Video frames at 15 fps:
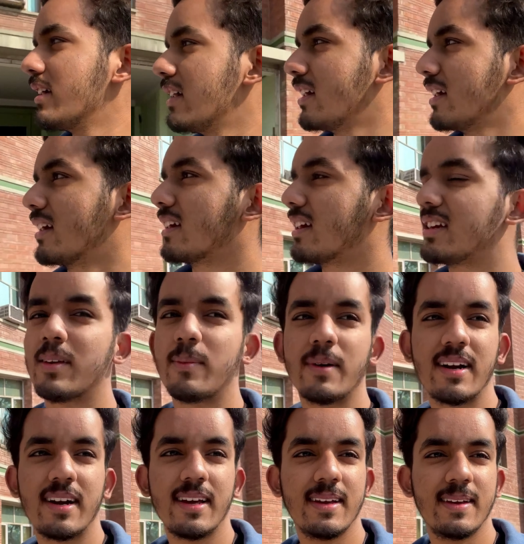पापा में भी
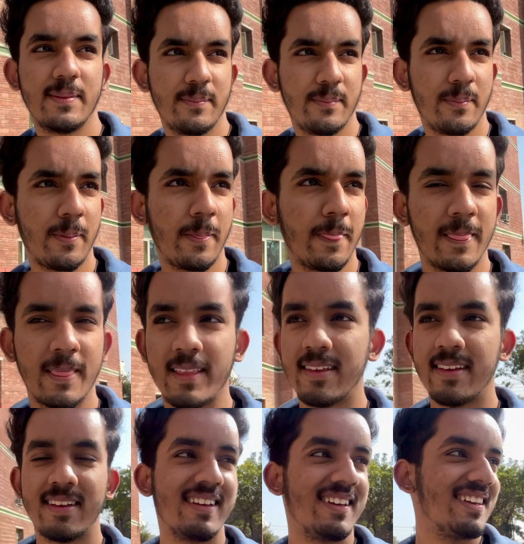पकड़े पापा में पिक्चर
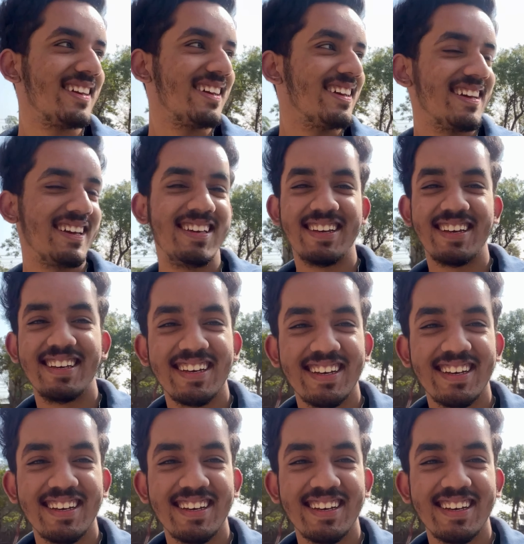देखने चला जाता